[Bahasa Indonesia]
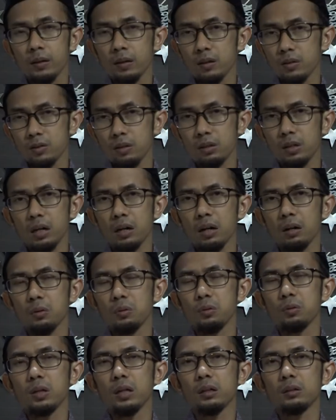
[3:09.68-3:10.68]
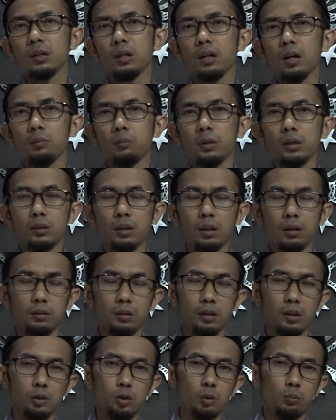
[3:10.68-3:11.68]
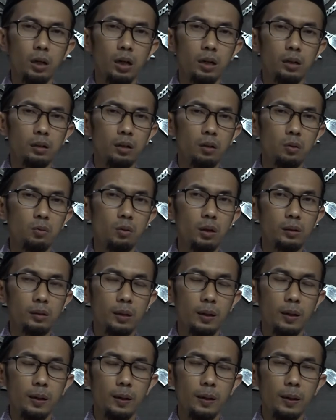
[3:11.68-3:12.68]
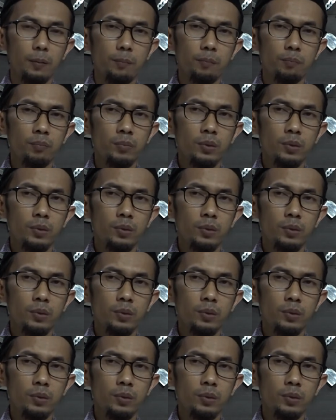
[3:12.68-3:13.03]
Saudaraku yang dirahmati Allah Subhanahu wa taala,